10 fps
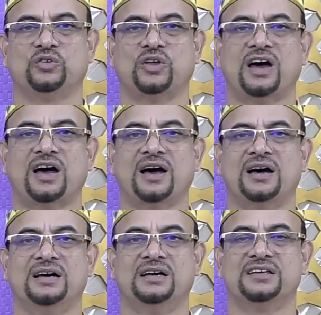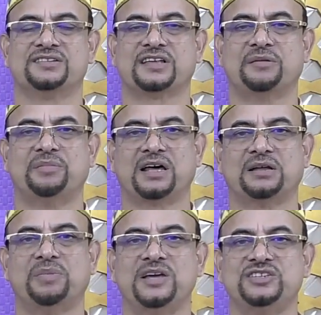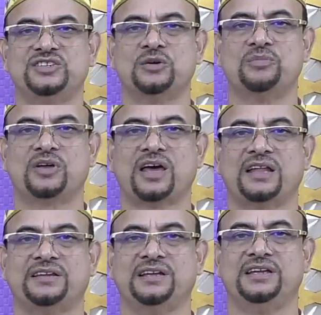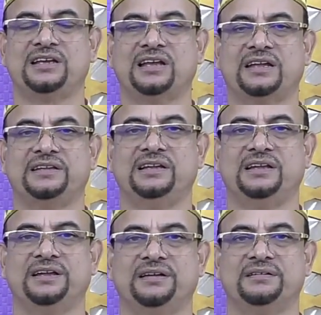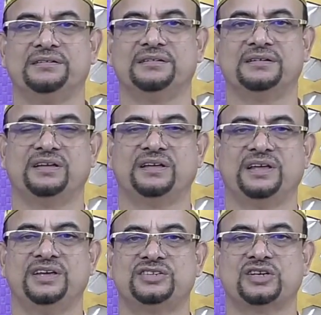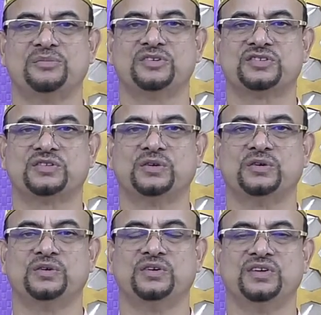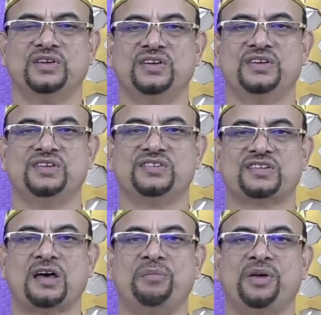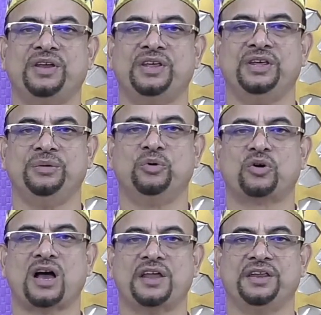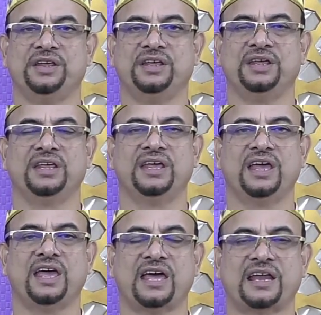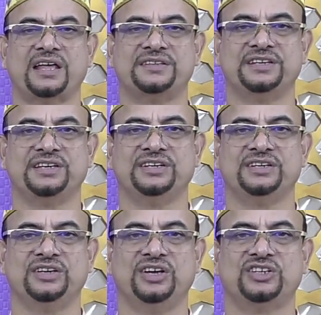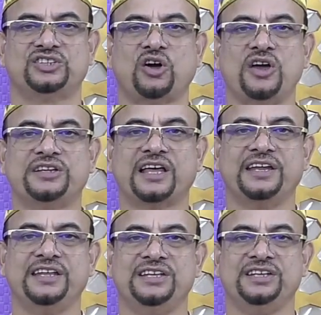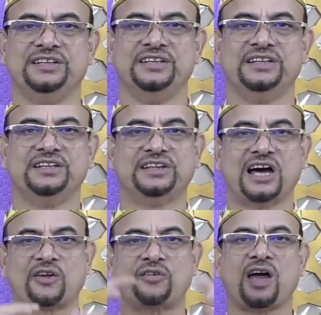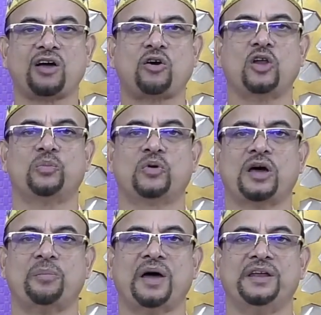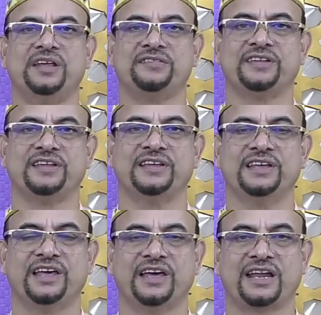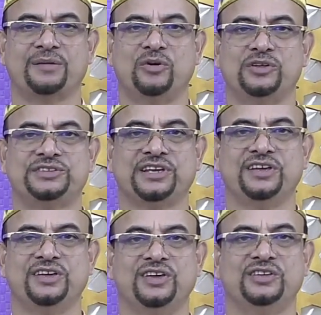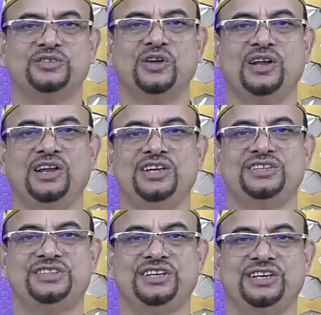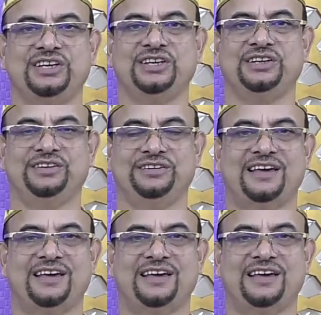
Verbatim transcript: সুরা সাবা বাইশ নম্বর আয়াতে ডিক্লার দিলেন এই সমস্ত সামেরি বুখারি এরা যে শয়তানি ধারণা কল্পনা বানিয়েছে এরা বলছে চল্লিশ দিন